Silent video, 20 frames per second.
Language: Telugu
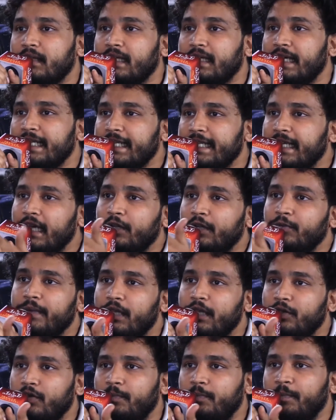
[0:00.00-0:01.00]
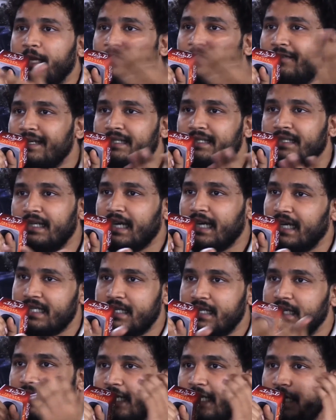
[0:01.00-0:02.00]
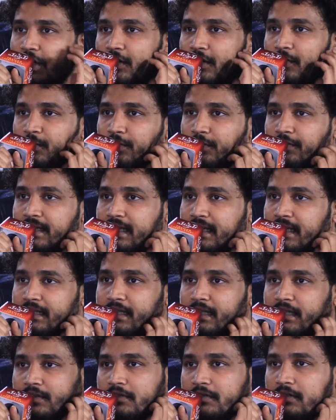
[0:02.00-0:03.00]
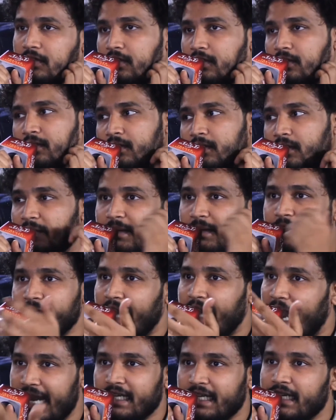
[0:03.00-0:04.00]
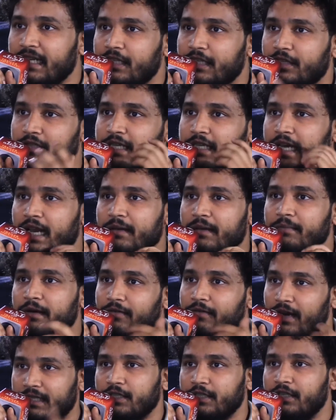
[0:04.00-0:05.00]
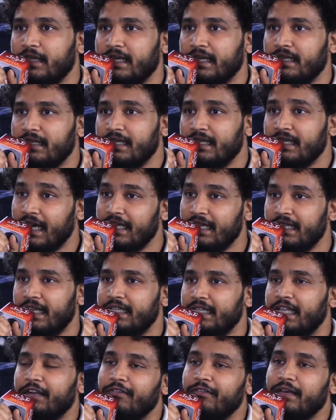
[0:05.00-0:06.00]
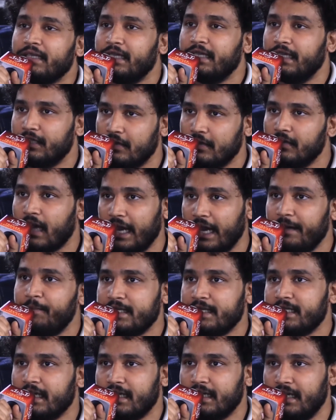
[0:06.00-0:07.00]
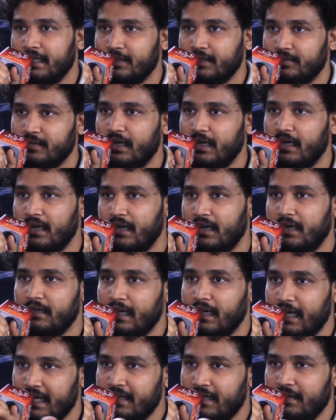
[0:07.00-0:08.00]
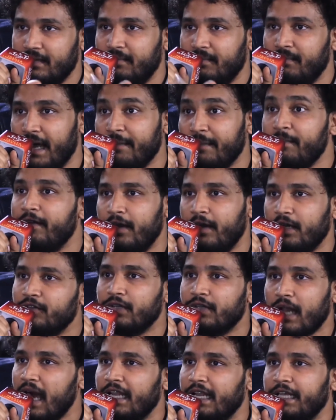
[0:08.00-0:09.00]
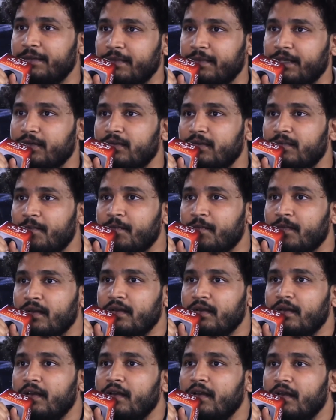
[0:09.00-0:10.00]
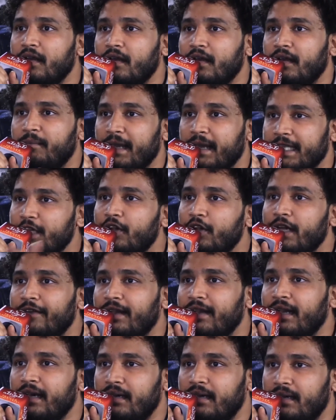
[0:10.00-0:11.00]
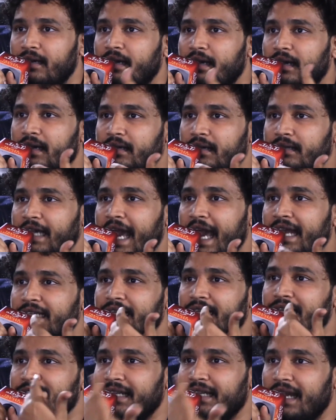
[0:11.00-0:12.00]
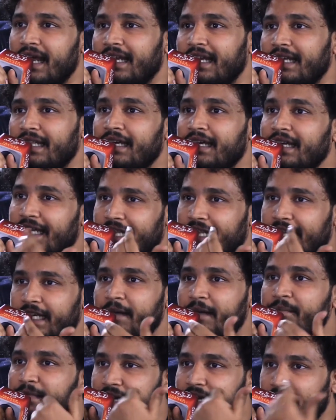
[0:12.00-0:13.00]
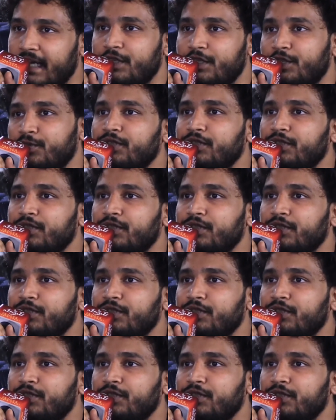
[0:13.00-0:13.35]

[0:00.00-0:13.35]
శృతి గారు మీరు ప్రీవియస్ గా కస్టడీ అని ఒక మూవీ చేశారు సో మీ క్యారెక్టర్ అందులో చాలా బాగా వర్కౌట్ అయింది కానీ దాని తర్వాత ఎక్కువ కనిపించట్లేదు అండ్ మనమే వరకు రాలేదు మీరు మధ్యలో ఏమైనా క్యారెక్టర్స్ రాలేదా లేదంటే మీరే చూస్